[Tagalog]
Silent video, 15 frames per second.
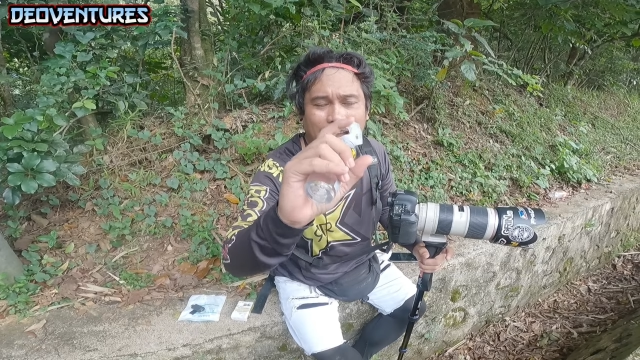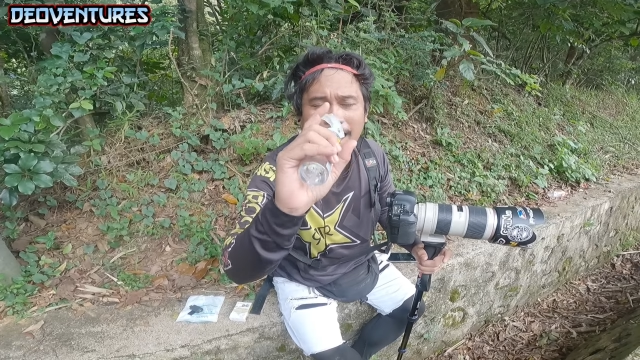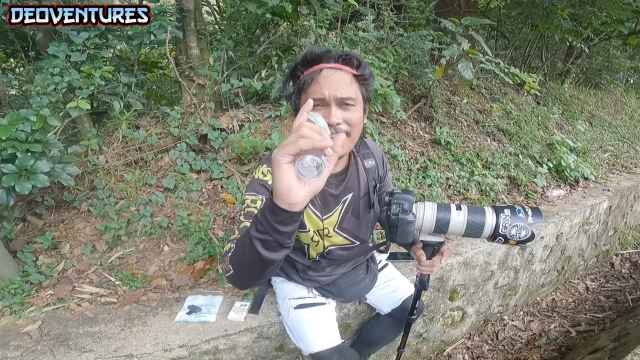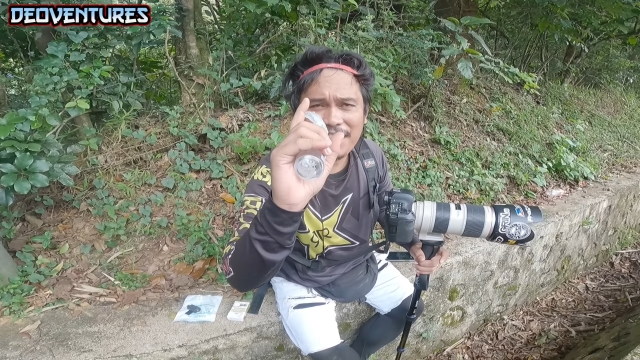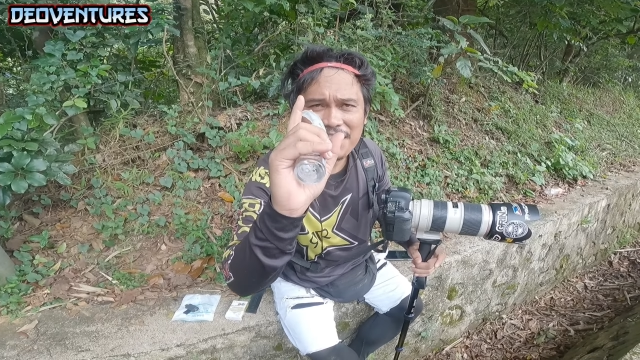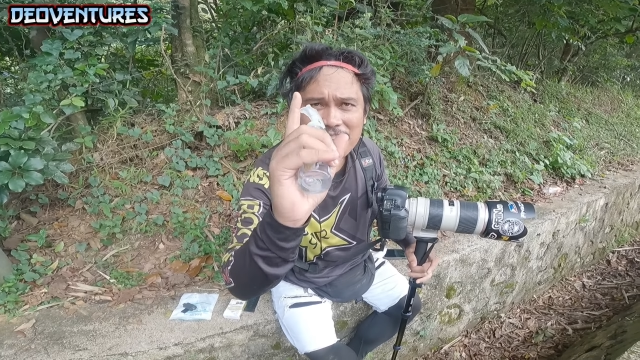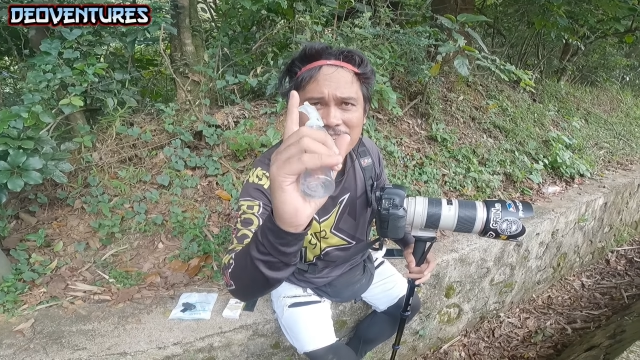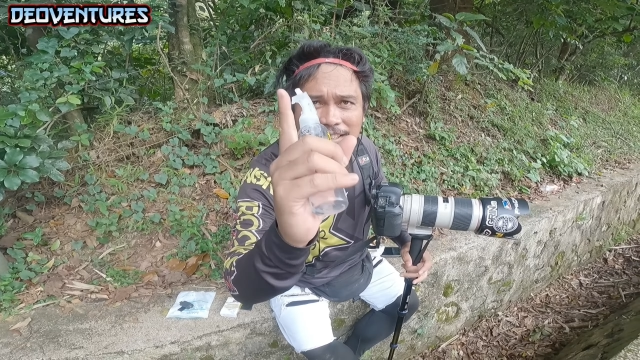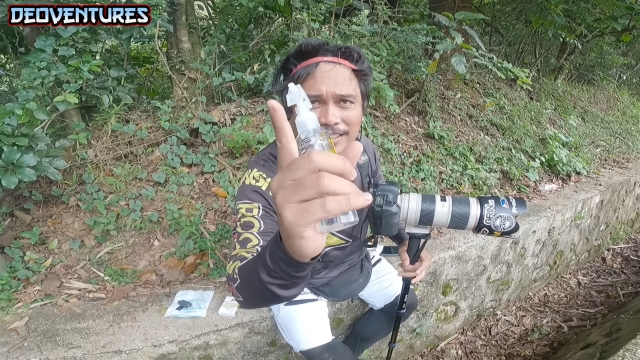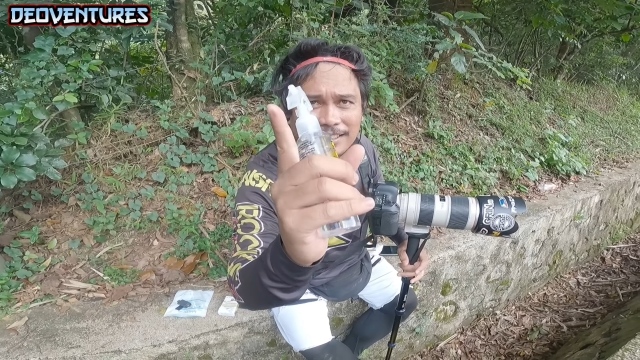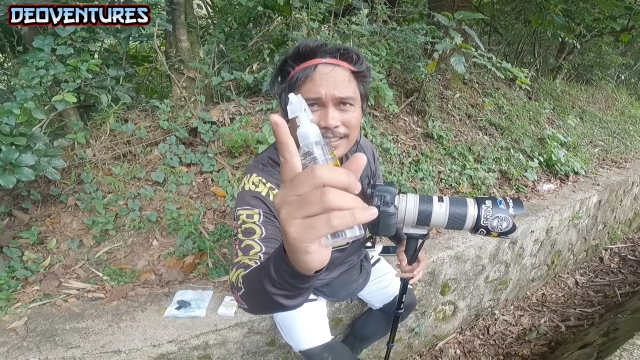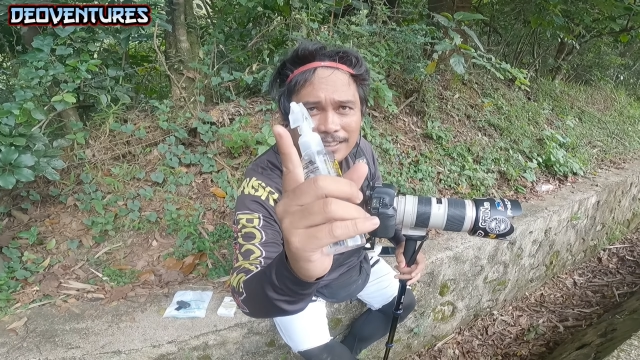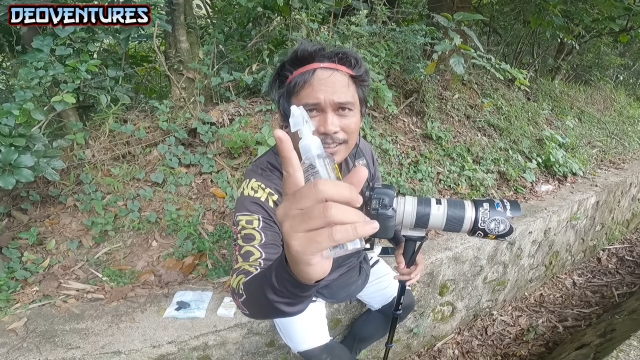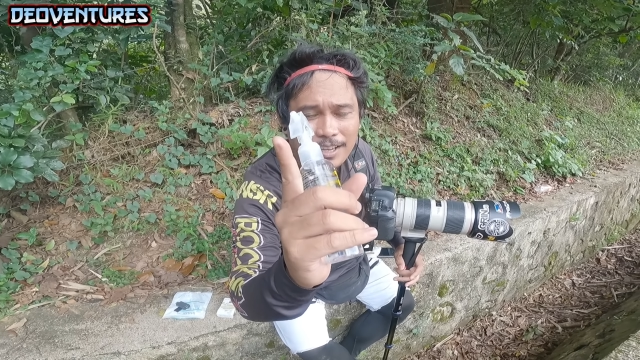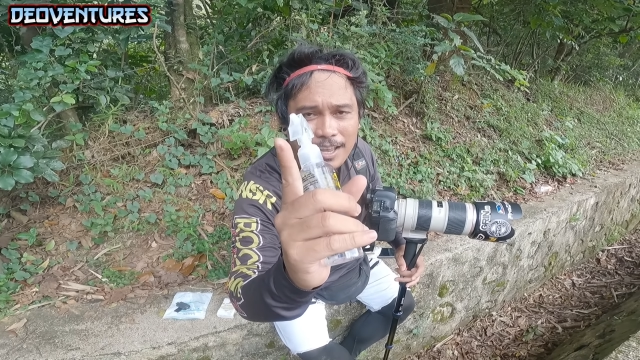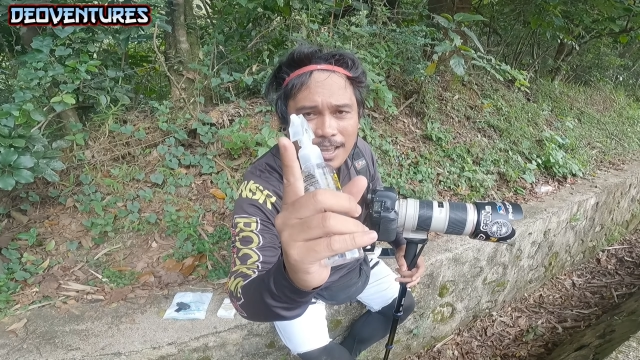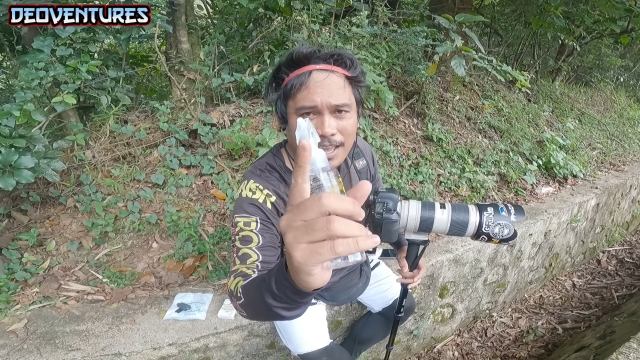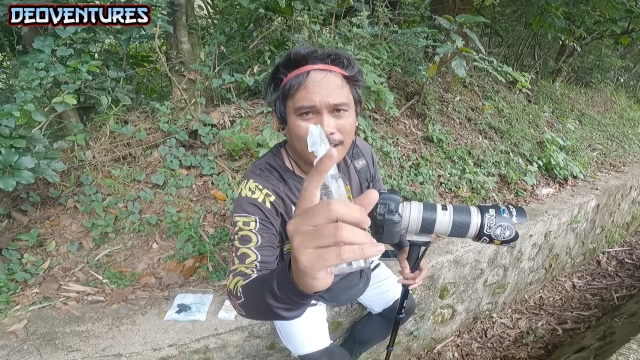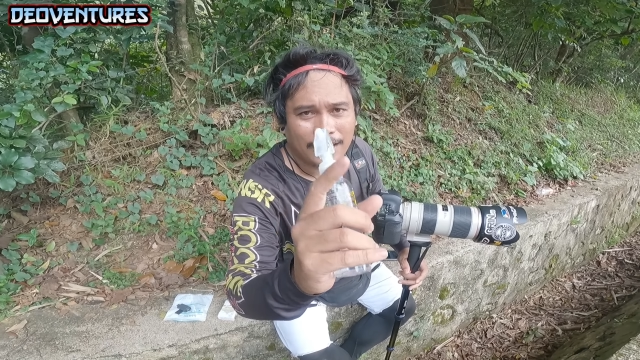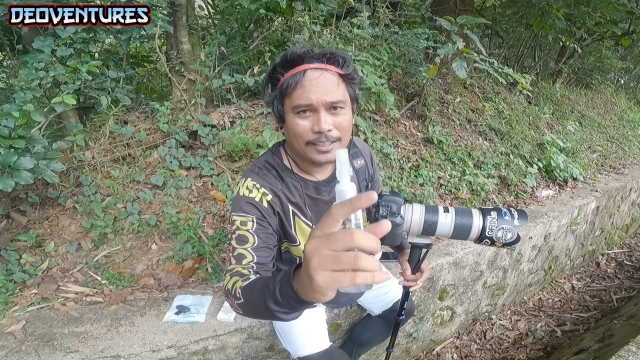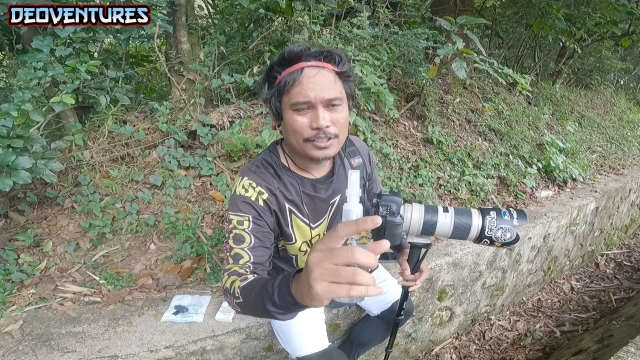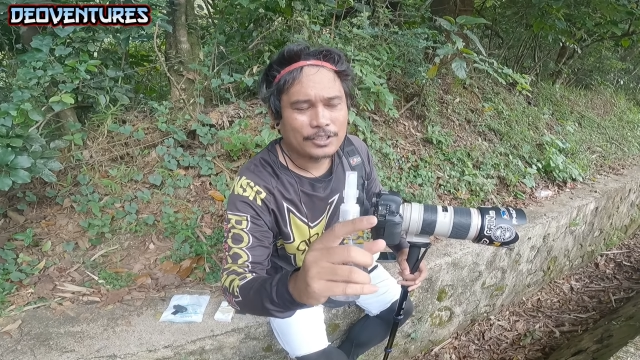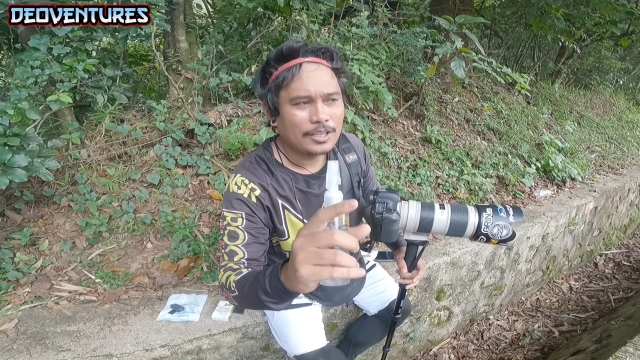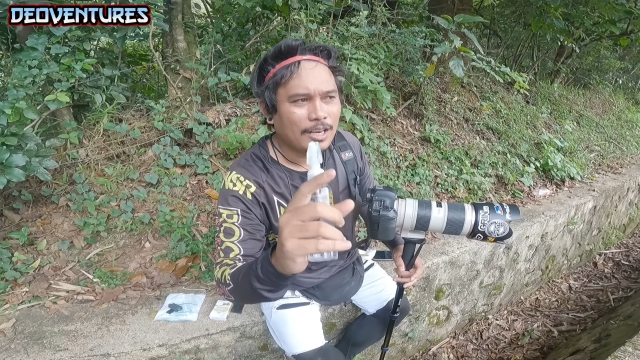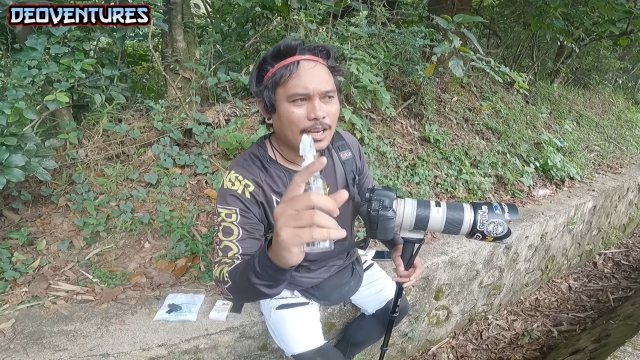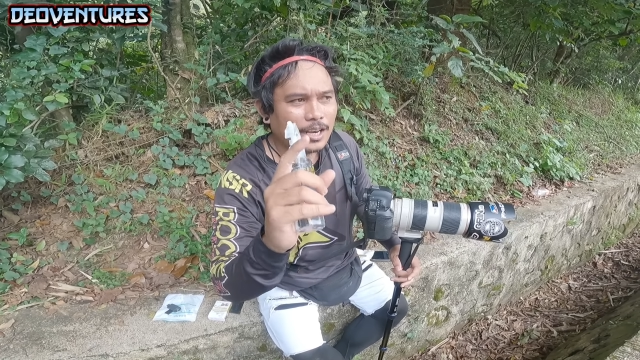kay Neo Ventures TV.